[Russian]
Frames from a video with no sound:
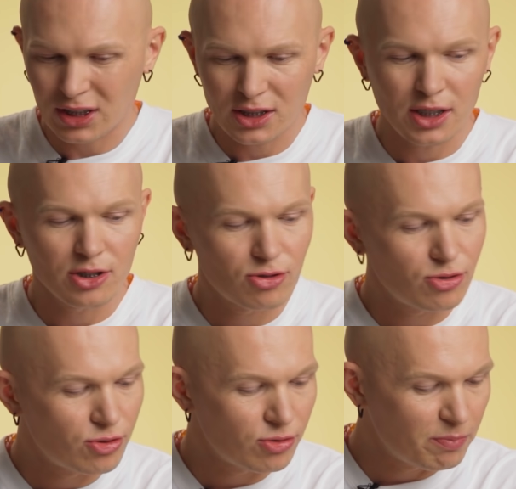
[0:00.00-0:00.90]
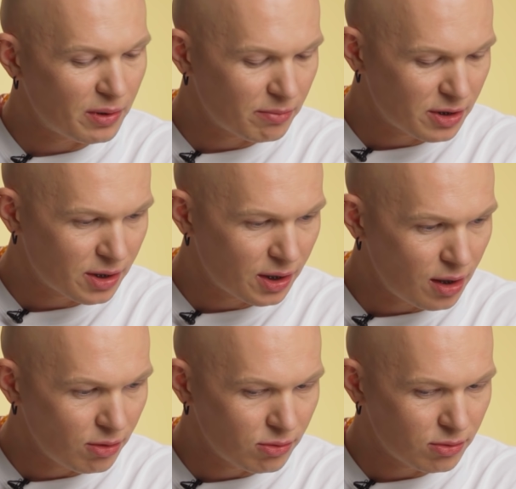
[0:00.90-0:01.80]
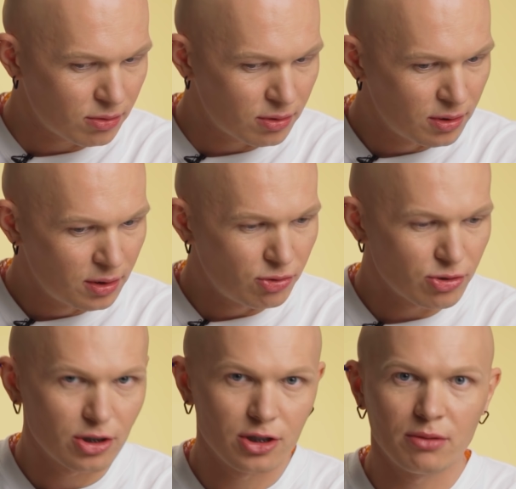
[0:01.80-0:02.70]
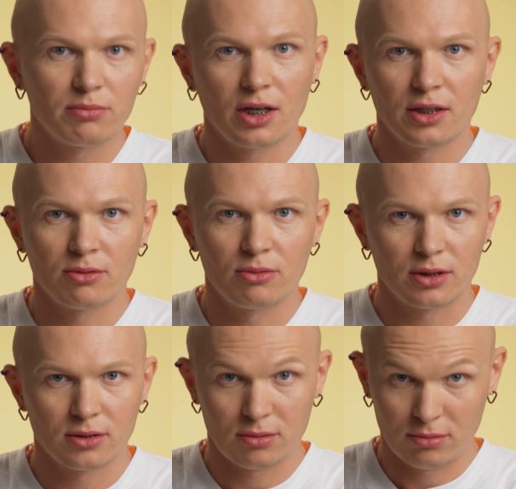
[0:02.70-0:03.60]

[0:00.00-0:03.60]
Это, кстати, чуть-чуть по материалу хуже, чем Канни Уэст.